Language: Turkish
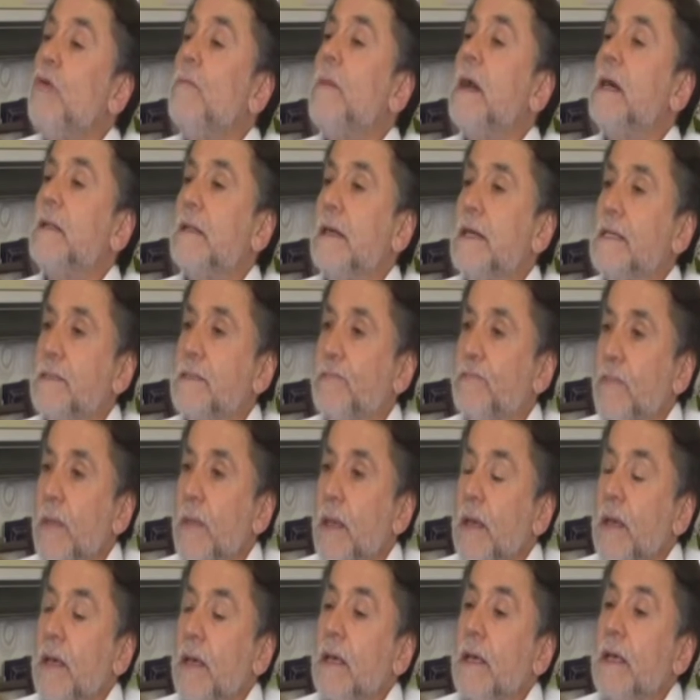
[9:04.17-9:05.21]
koymak lazım.
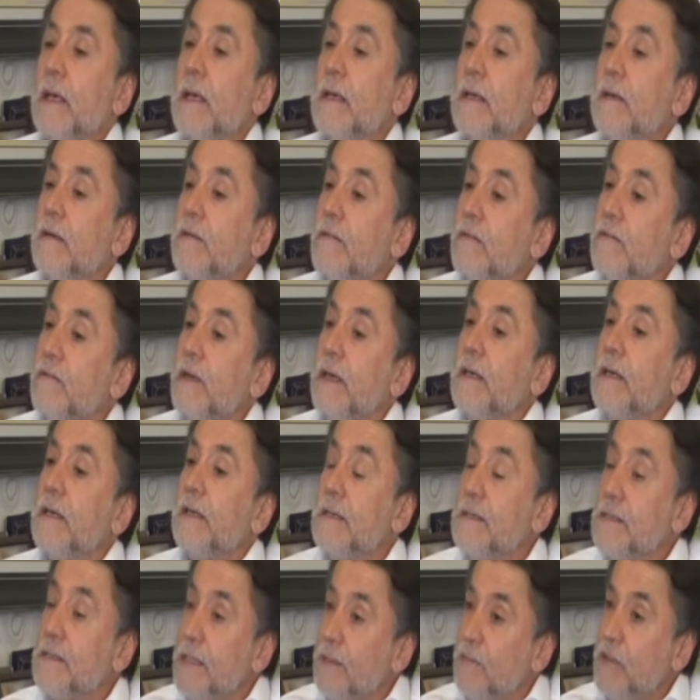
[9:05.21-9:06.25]
E, ve
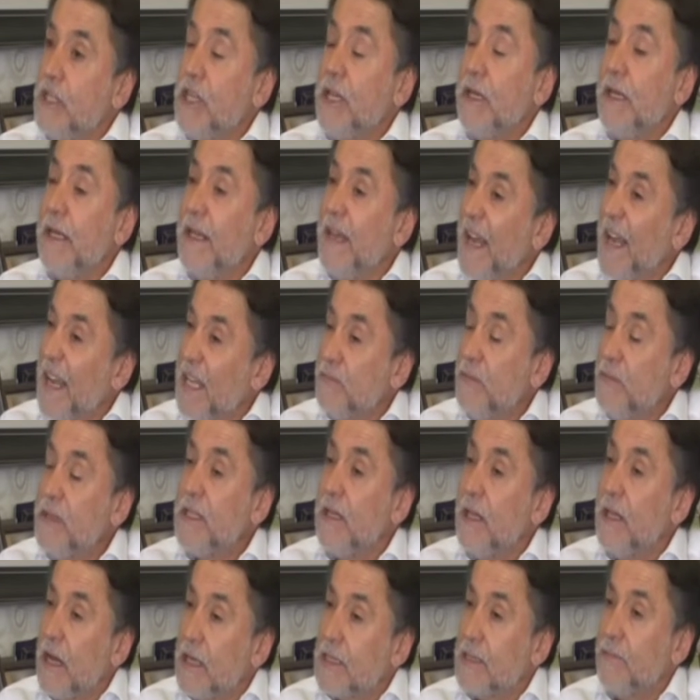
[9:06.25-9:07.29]
hızlı bir şekilde
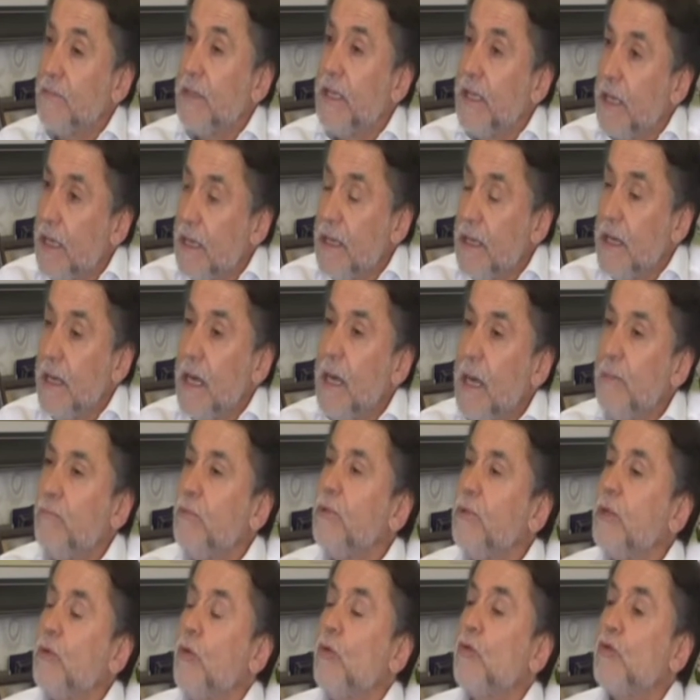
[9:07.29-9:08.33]
gelişmesi lazım diye hep
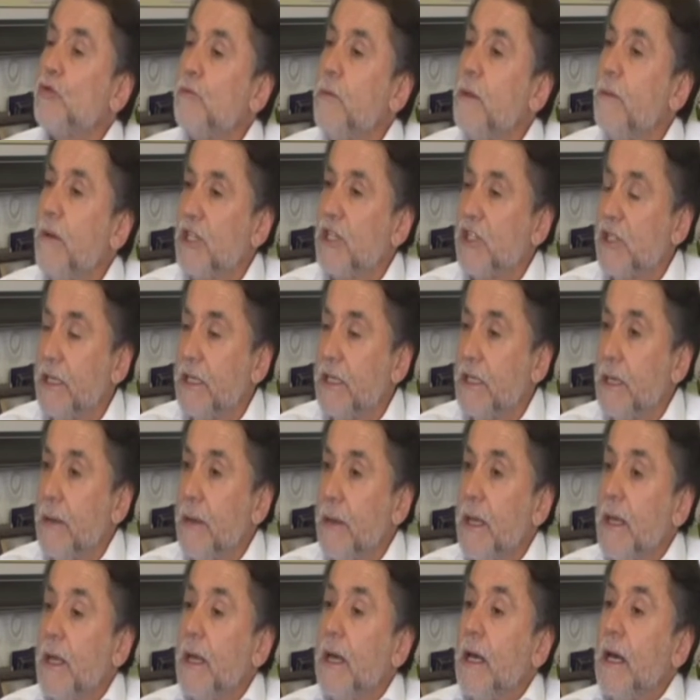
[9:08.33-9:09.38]
bunları konuşmaya başladık.
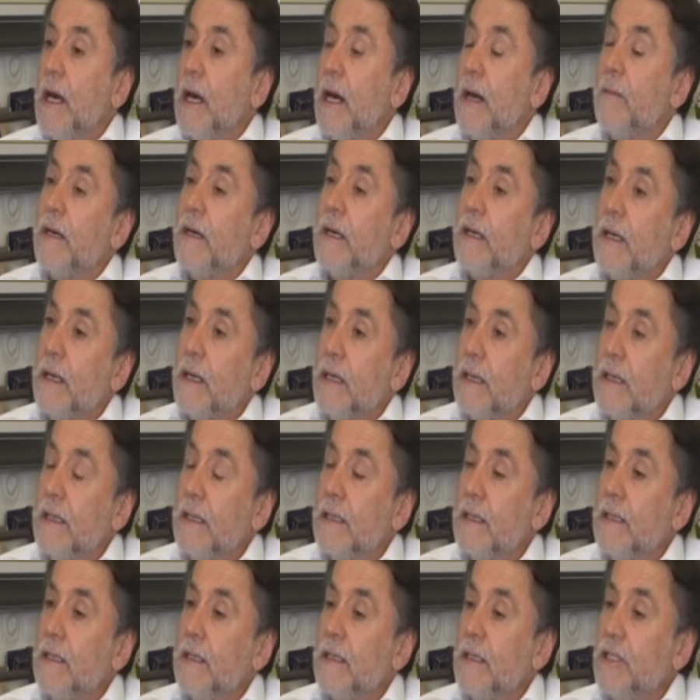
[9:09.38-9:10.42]
Ama
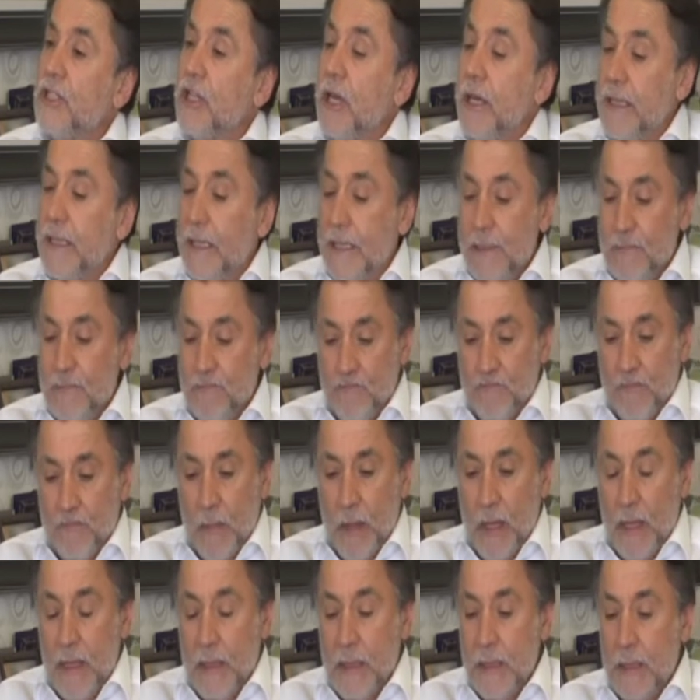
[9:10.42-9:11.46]
e, şeyde
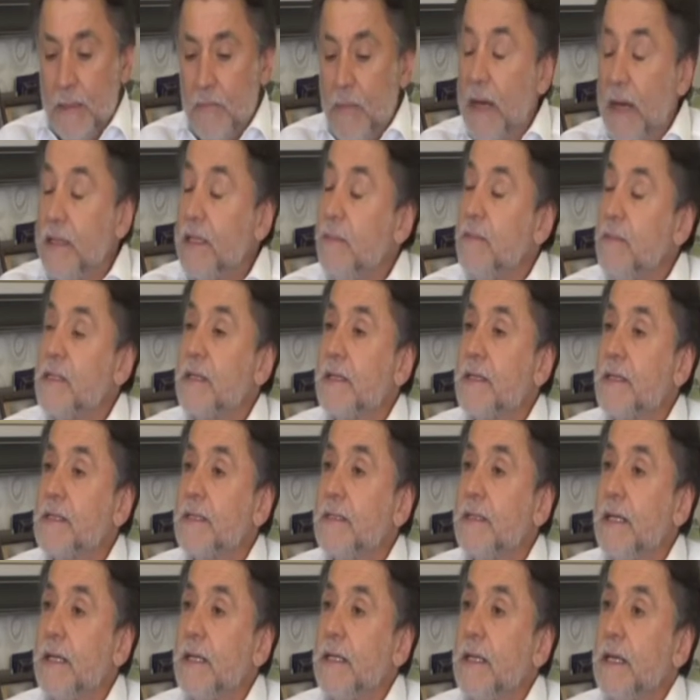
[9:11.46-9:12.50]
e, pandemi
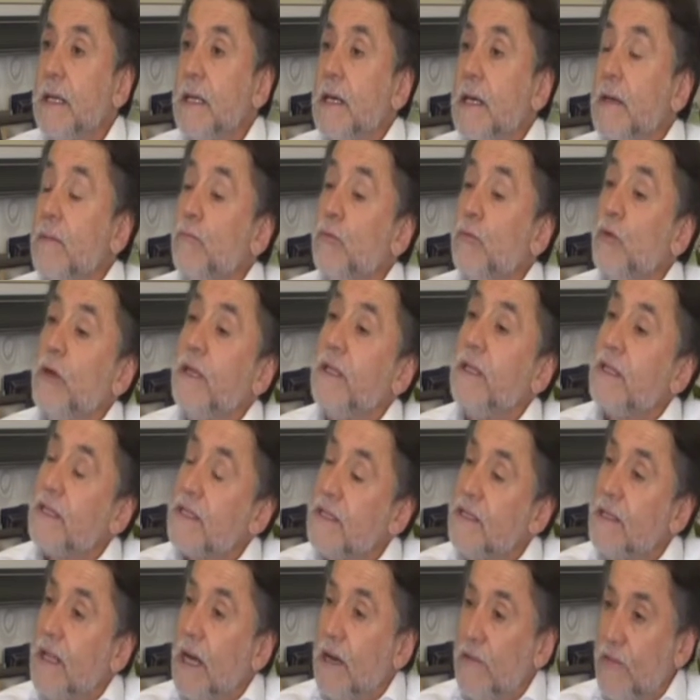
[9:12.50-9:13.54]
sırasında bu
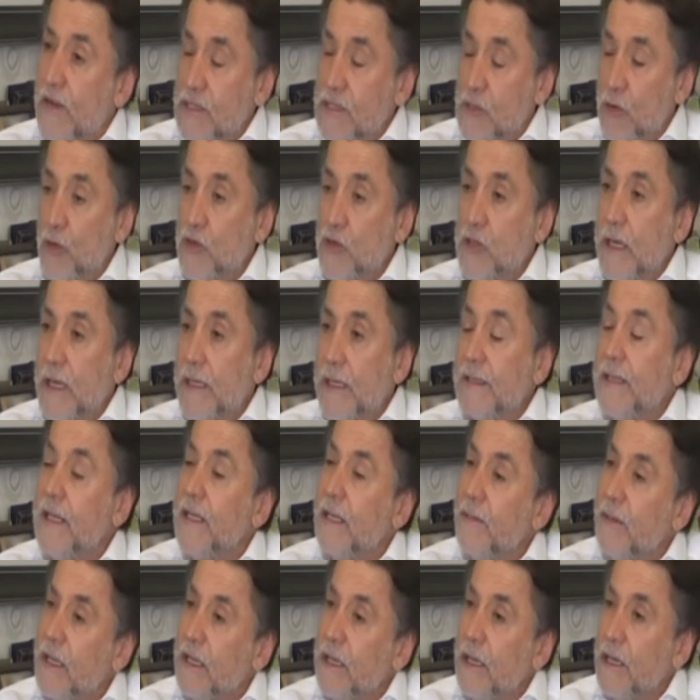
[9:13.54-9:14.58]
etkisini daha fazla gösterdi.
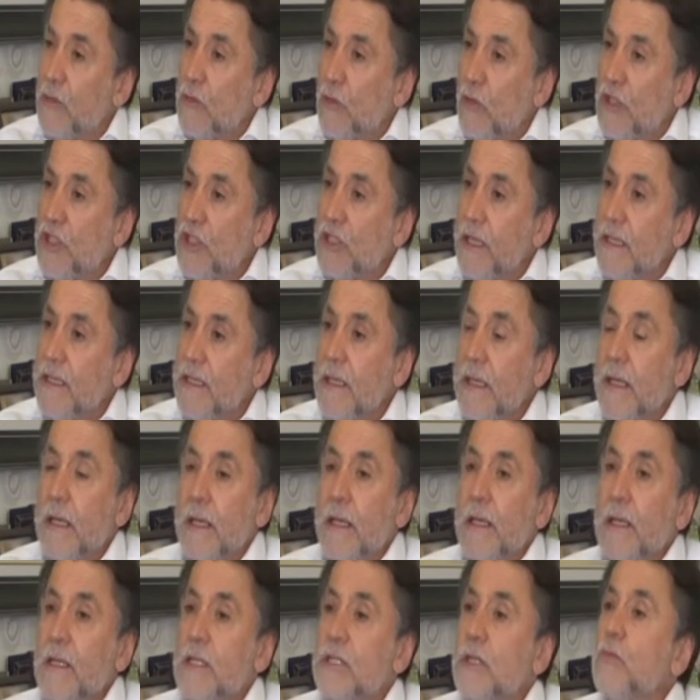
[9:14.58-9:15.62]
Ne demek teknolojide?
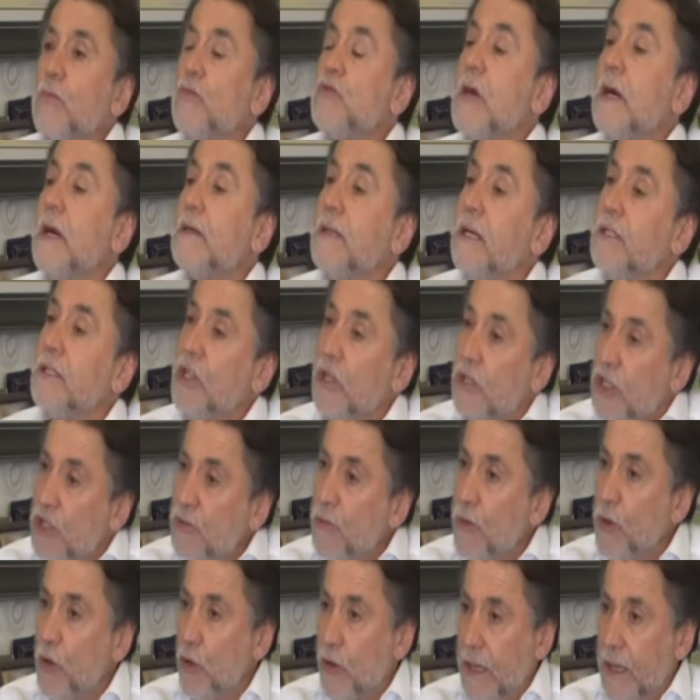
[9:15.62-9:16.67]
İşte uzaktan
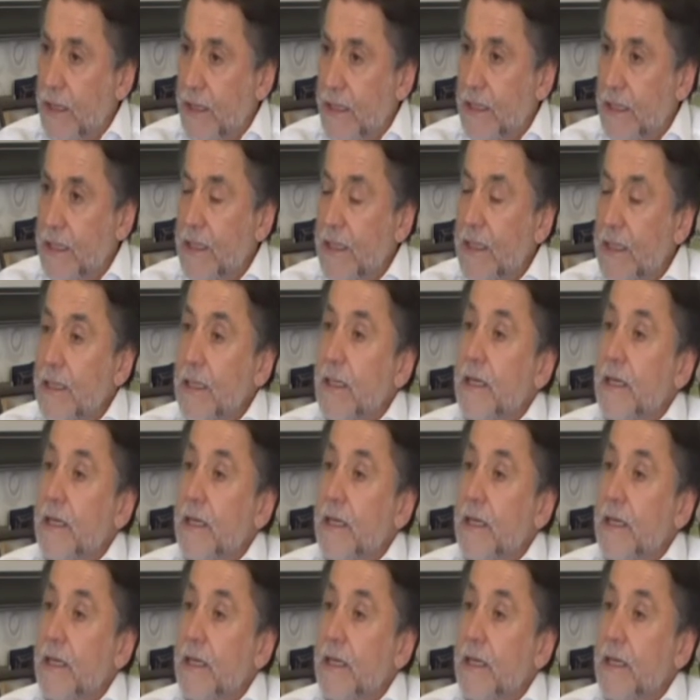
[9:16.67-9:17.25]
çalışmayı öğrendik.